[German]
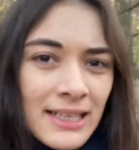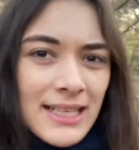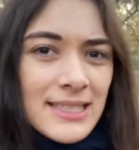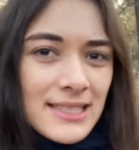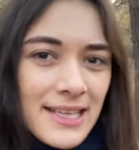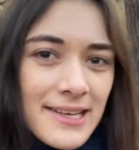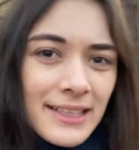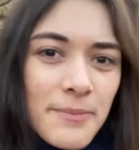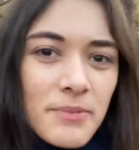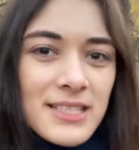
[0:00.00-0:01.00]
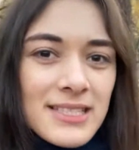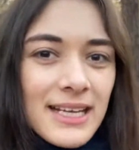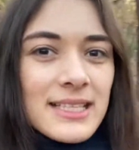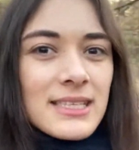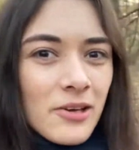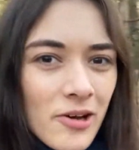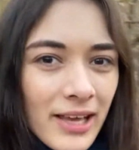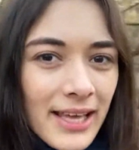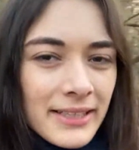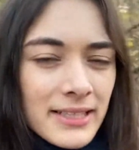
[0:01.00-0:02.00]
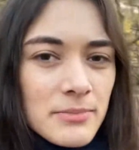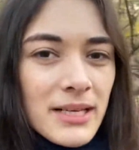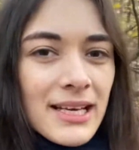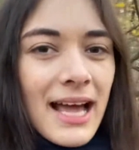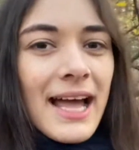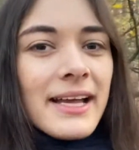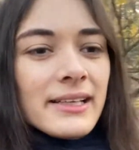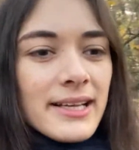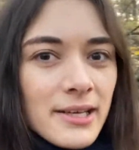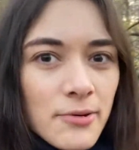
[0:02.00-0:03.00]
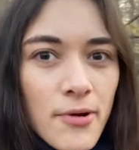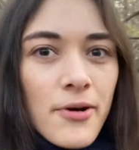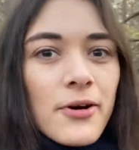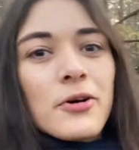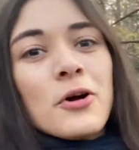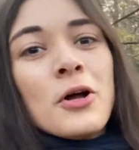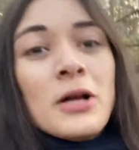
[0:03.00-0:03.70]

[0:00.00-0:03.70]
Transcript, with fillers: Letztlich gibt es als noch härteres Mittel eigentlich eigentlich nur noch